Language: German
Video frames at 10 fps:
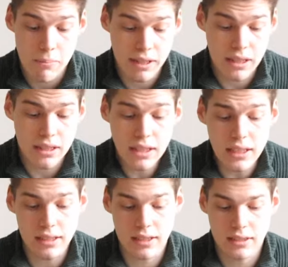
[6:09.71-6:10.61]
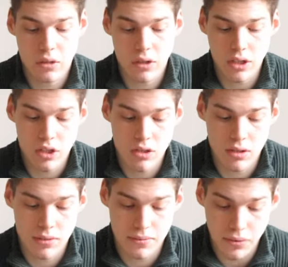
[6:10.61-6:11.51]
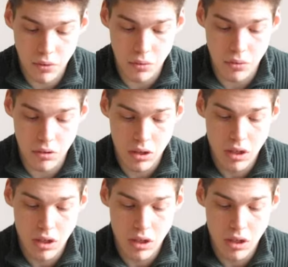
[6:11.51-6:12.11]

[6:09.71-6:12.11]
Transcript: Meine Nichte ist heute äh, früh